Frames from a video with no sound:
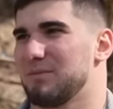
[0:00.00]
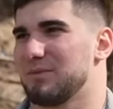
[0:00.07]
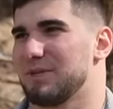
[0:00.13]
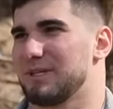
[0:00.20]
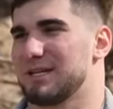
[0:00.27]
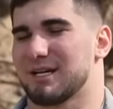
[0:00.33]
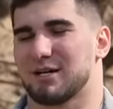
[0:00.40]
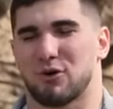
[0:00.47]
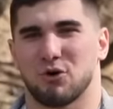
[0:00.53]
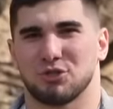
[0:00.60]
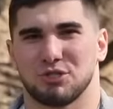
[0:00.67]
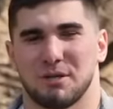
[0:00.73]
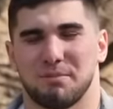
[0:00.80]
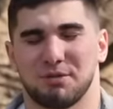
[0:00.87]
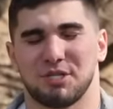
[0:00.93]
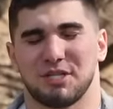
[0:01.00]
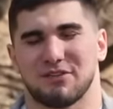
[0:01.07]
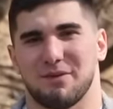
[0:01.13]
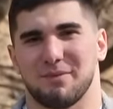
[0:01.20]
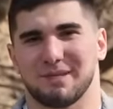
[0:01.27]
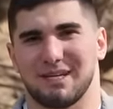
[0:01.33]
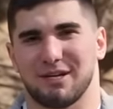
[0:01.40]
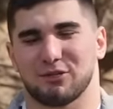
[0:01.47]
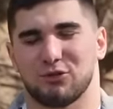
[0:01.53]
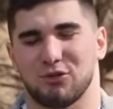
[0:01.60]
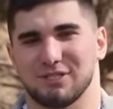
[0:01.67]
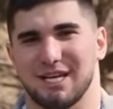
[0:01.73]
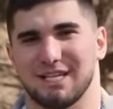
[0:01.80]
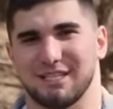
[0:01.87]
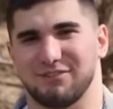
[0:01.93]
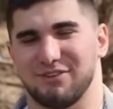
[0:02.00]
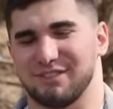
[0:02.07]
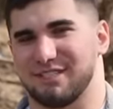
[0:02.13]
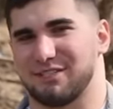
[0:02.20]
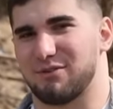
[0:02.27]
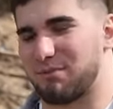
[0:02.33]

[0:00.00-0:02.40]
Нет, да, короче, напишите в комментариях, кто знает ответ на этот